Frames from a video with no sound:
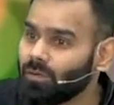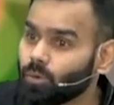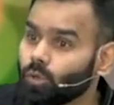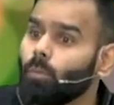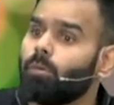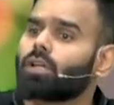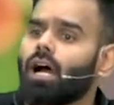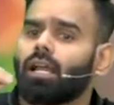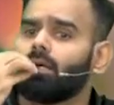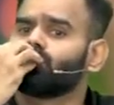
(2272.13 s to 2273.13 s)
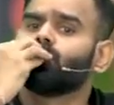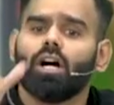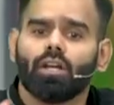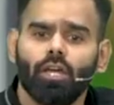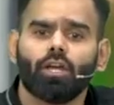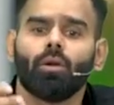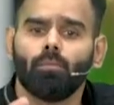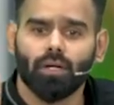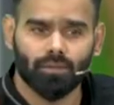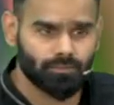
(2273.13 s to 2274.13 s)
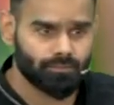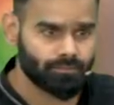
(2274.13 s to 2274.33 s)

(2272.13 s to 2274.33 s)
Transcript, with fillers: कुछ बट खाना एक नंबर